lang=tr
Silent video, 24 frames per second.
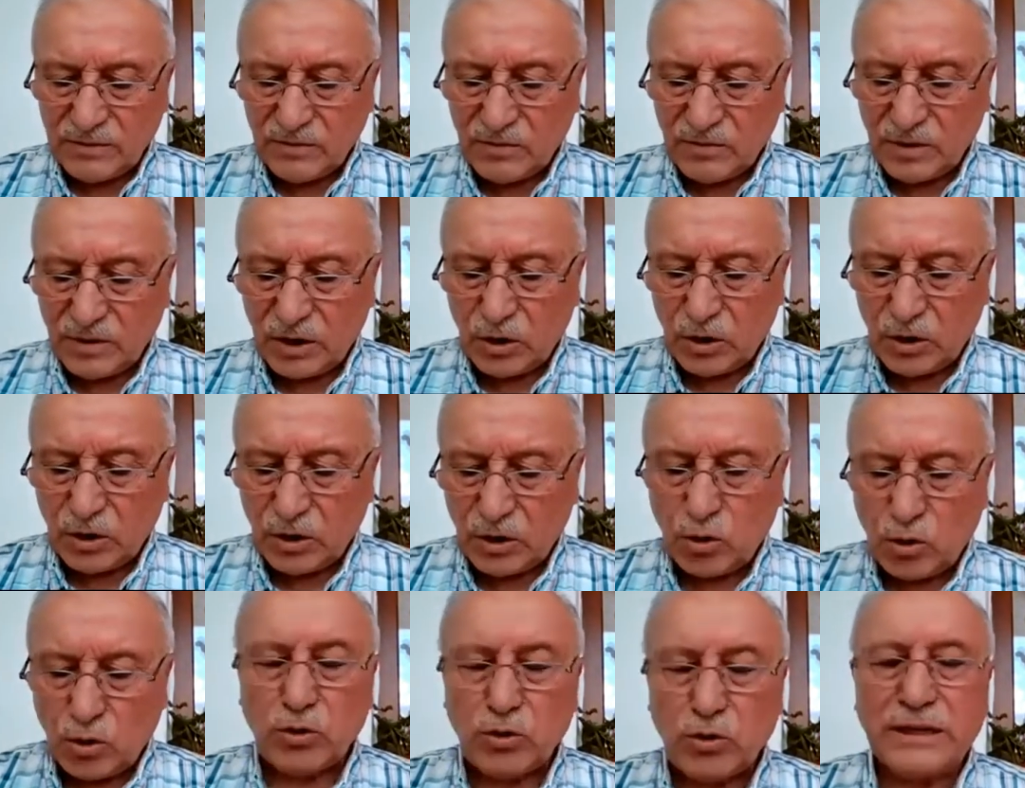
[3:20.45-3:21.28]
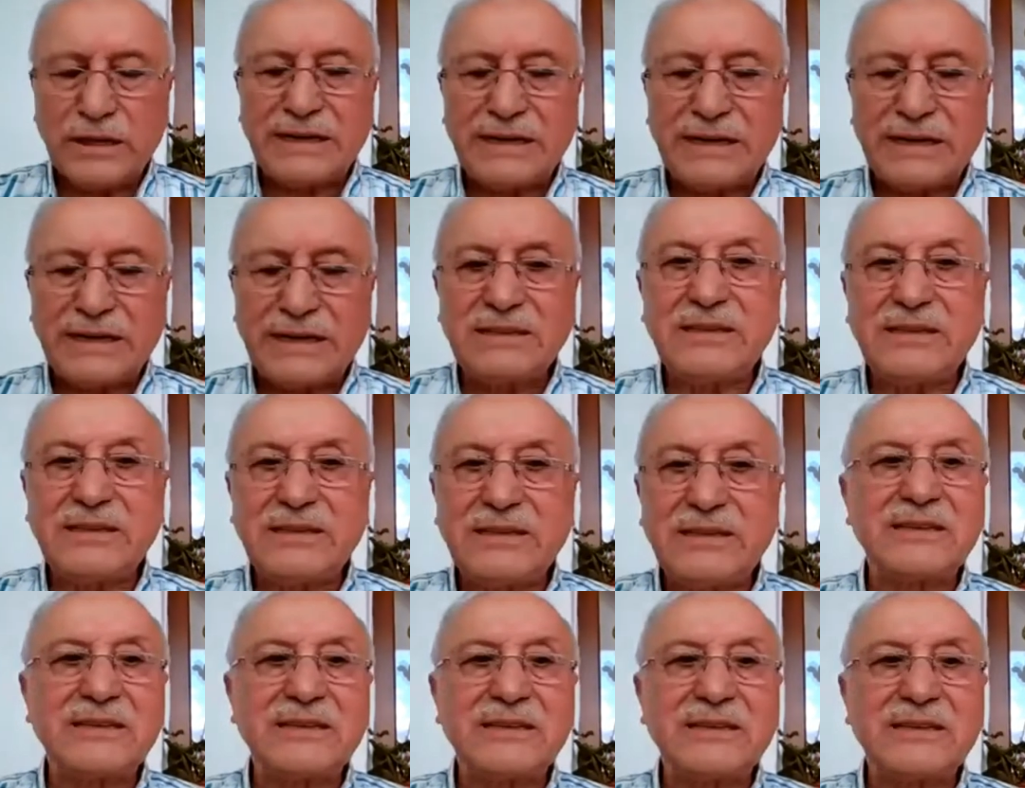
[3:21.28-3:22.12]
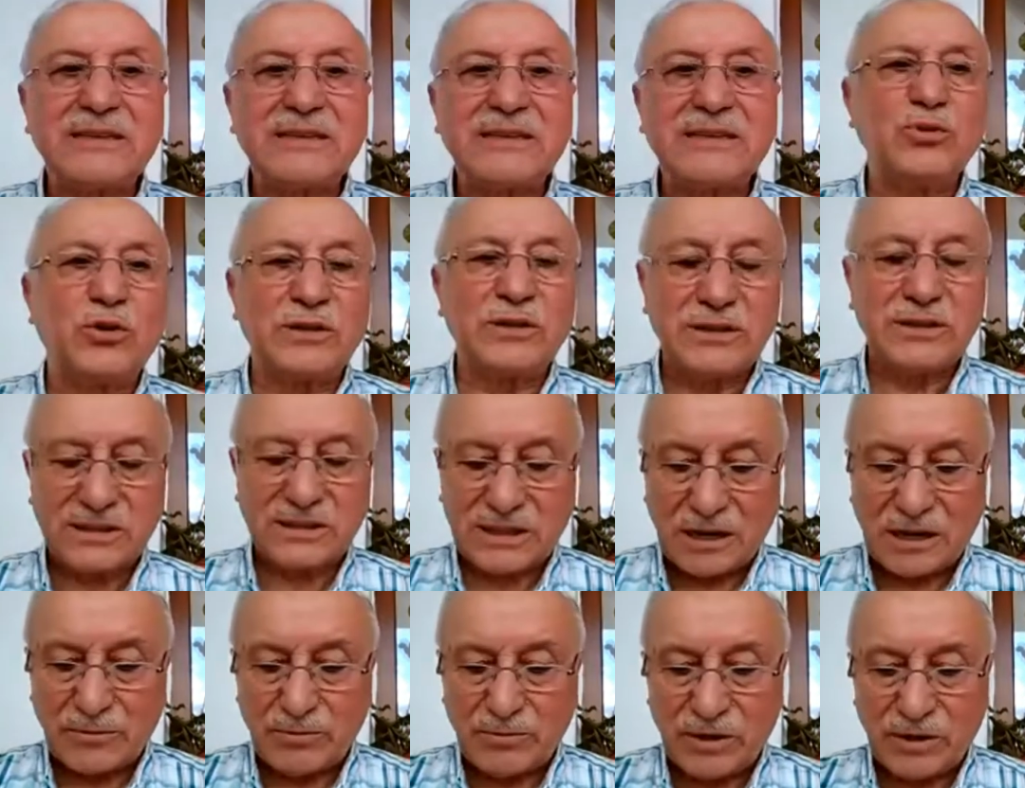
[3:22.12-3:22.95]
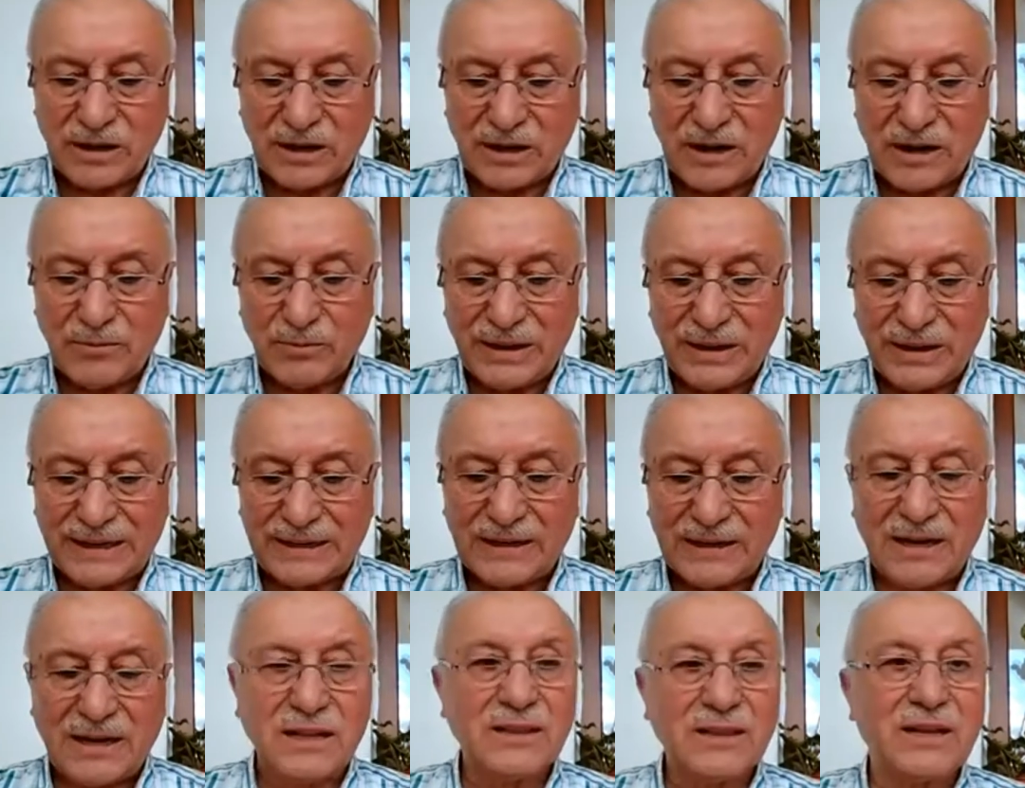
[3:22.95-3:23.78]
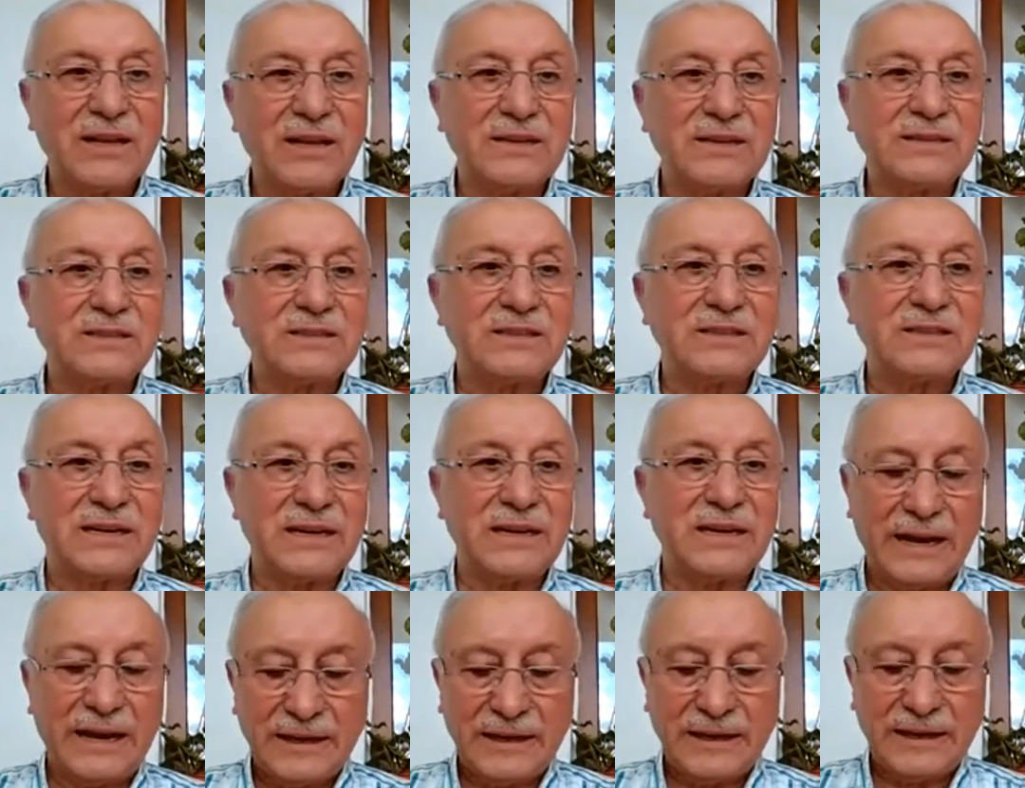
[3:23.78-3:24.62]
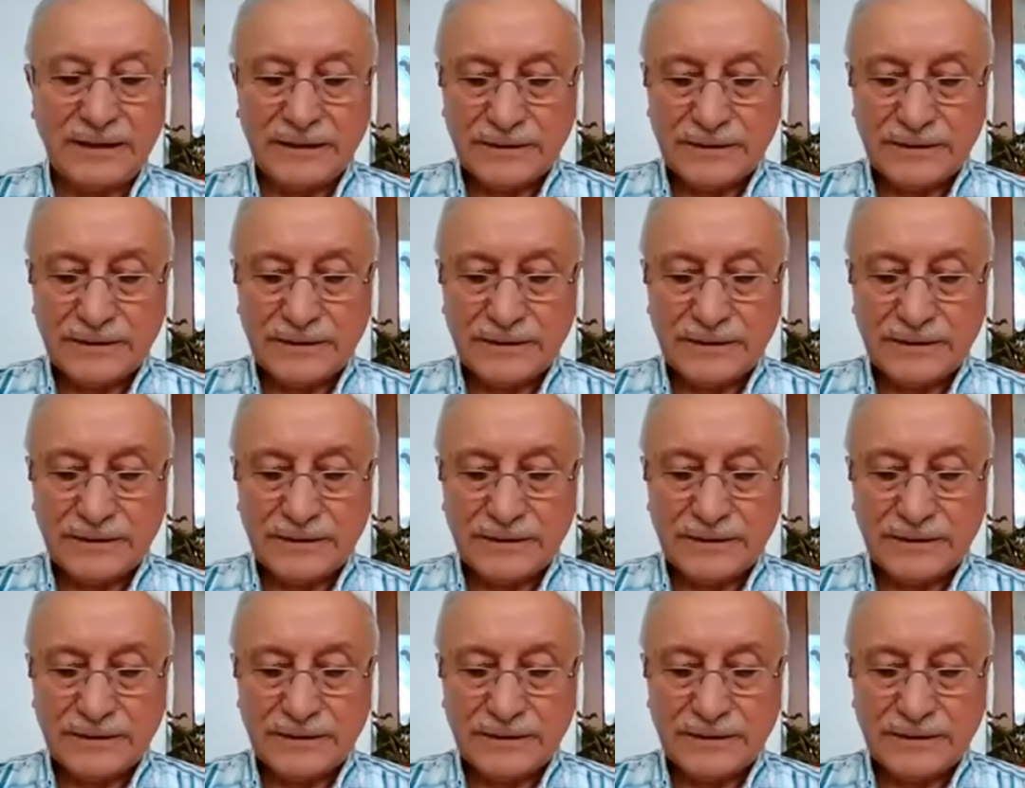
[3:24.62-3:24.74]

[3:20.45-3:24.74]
ve ölüleri diriltirim diyor İsa peygamber Allah'ın izniyle.